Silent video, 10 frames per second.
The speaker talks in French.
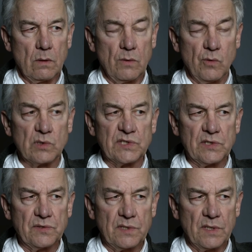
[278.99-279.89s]

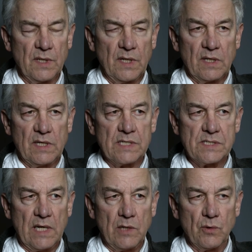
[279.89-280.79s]
urgente, qui est
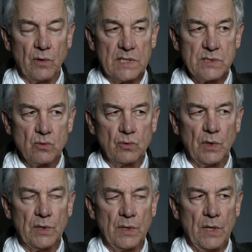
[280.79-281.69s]
celle de
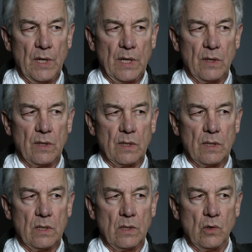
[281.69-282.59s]
résoudre
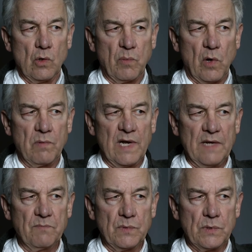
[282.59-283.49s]
euh, le
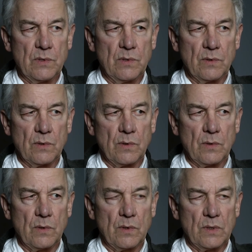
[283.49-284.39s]
problème de,